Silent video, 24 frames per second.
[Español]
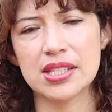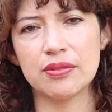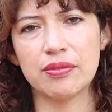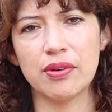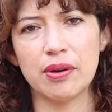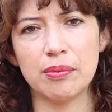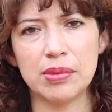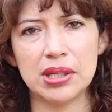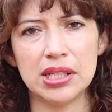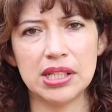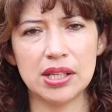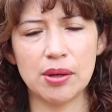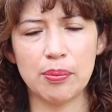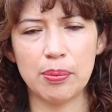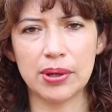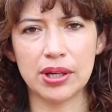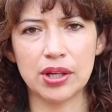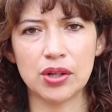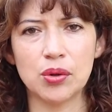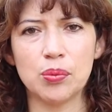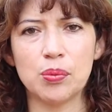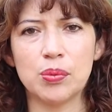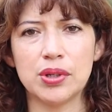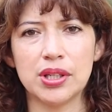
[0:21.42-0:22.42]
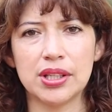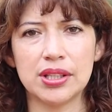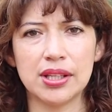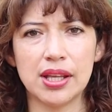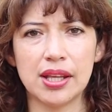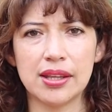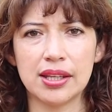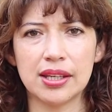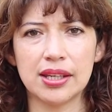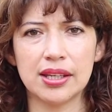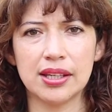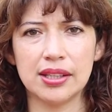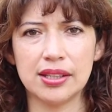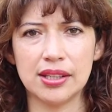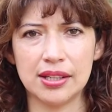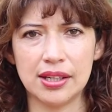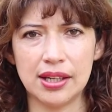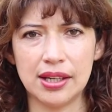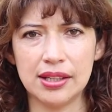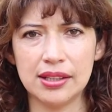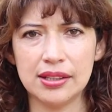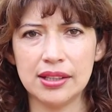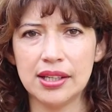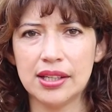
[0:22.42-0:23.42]
de familia, para comunidad en
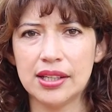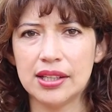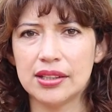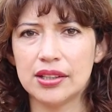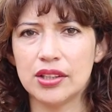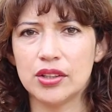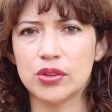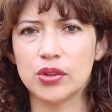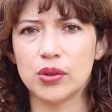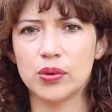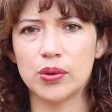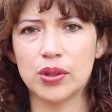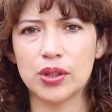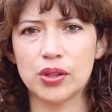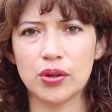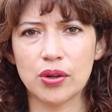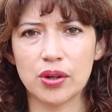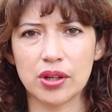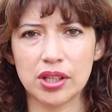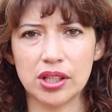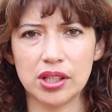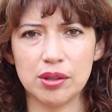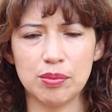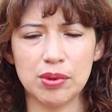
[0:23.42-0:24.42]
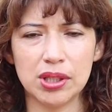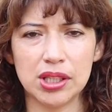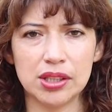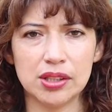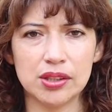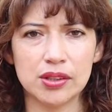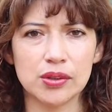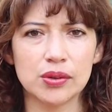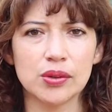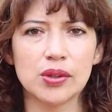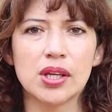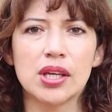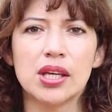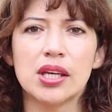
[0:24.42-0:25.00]
general de todo el corregimiento.